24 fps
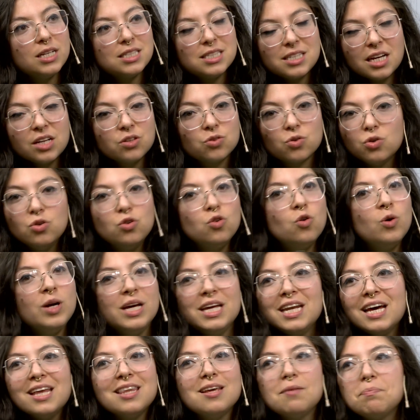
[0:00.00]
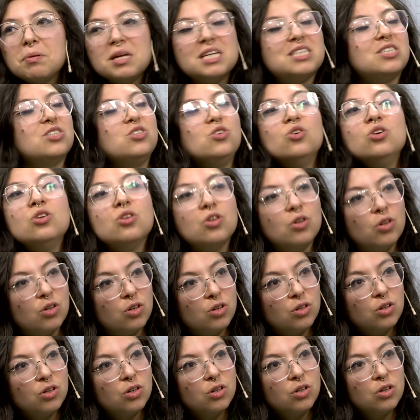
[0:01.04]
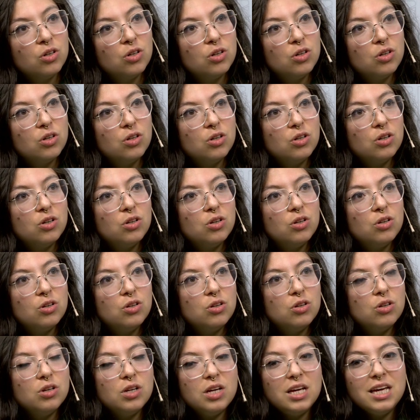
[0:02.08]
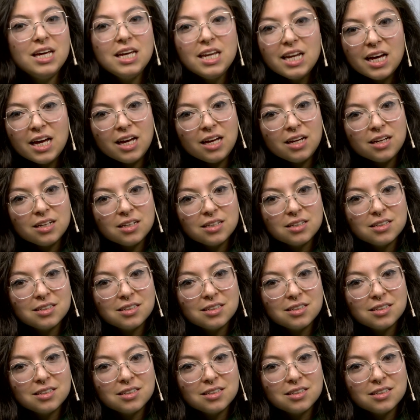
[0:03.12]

exacto, no era depresión, era